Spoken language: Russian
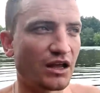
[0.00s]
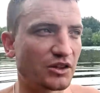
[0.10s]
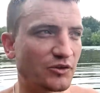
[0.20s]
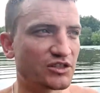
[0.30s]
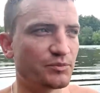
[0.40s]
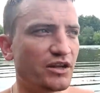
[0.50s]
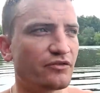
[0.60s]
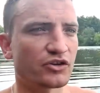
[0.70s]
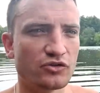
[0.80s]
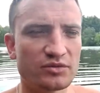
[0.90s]
Ну а теперь
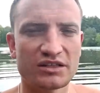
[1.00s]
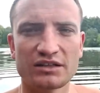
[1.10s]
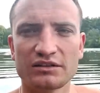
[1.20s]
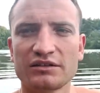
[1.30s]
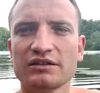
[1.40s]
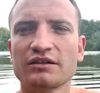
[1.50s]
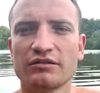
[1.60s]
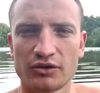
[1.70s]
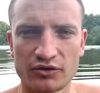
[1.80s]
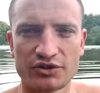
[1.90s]
вернемся к
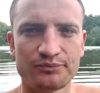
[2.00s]
Володе.